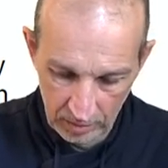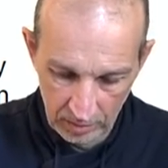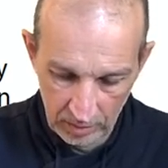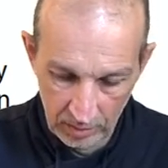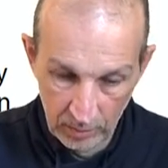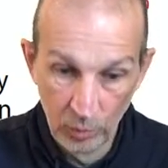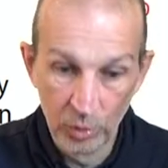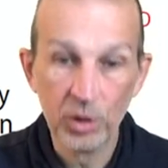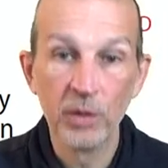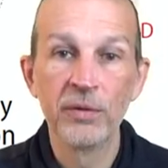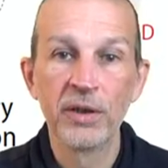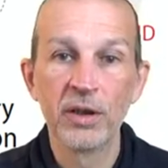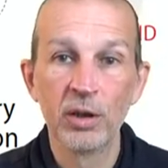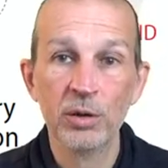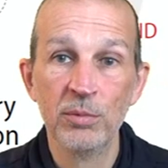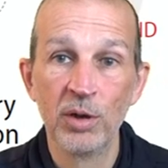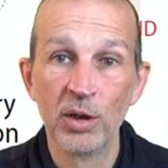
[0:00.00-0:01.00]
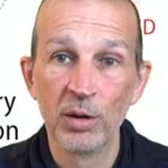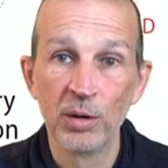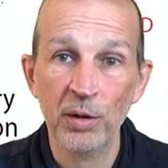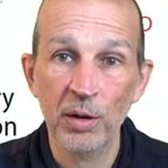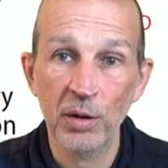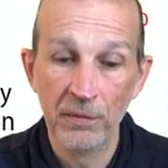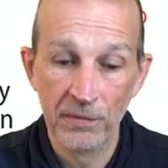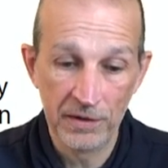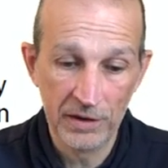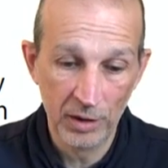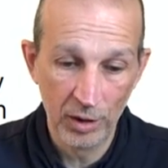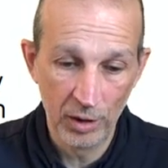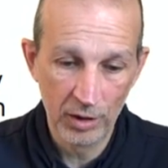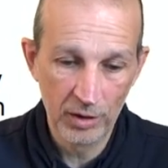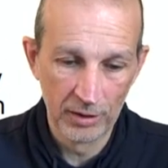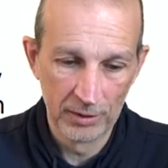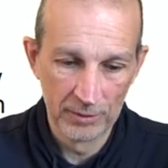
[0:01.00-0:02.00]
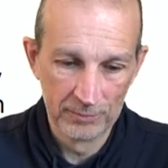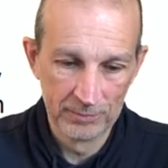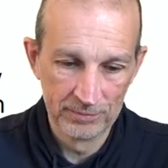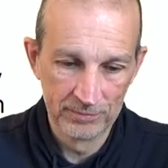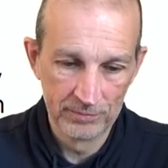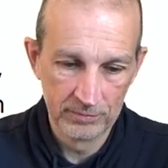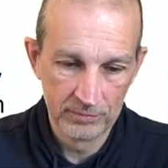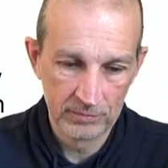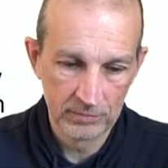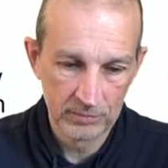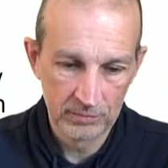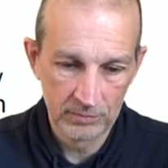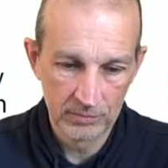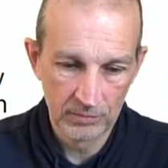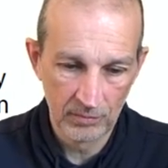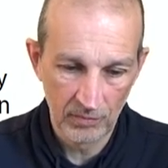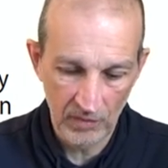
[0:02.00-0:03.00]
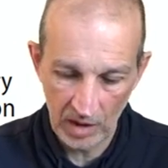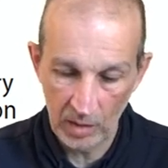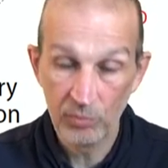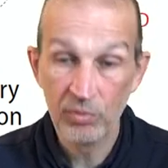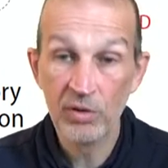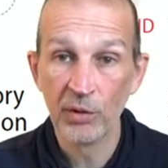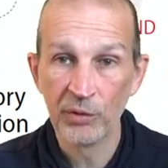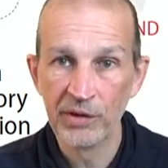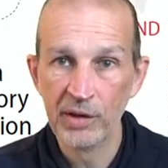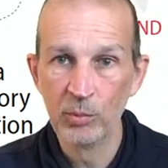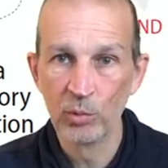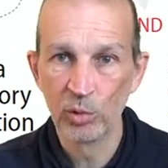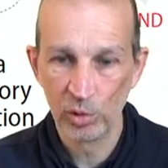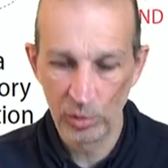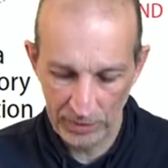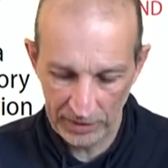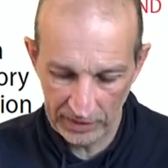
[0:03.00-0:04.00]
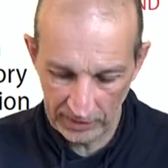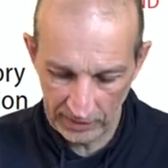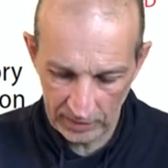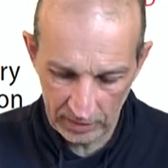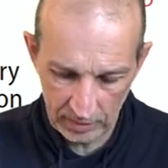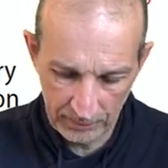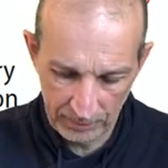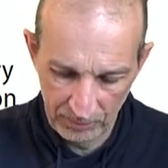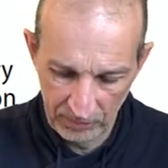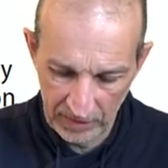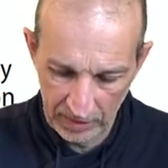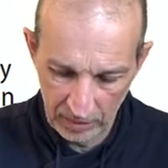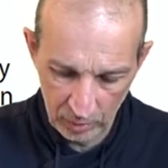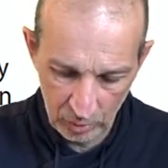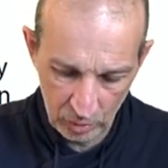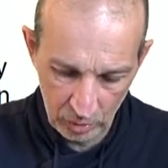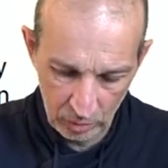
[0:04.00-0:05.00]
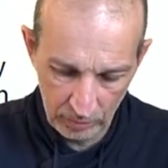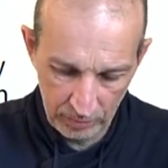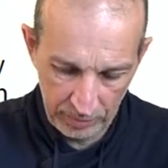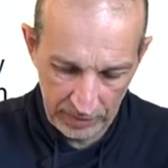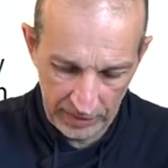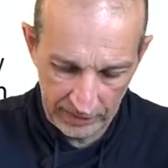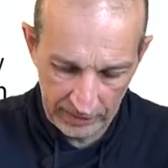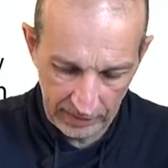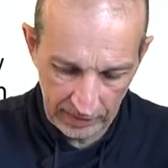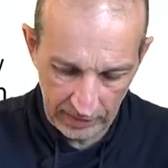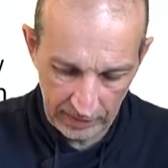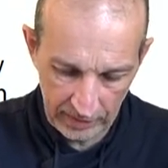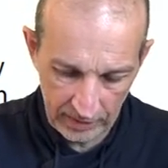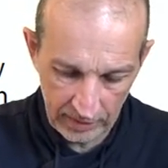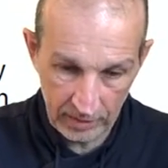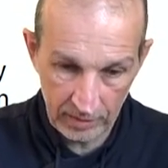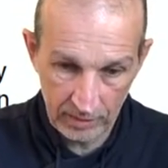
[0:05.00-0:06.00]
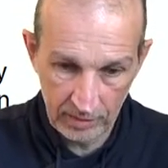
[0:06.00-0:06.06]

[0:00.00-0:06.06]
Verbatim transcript: mon environnement Fiddle et puis lancer mon Jupiter. Jupiter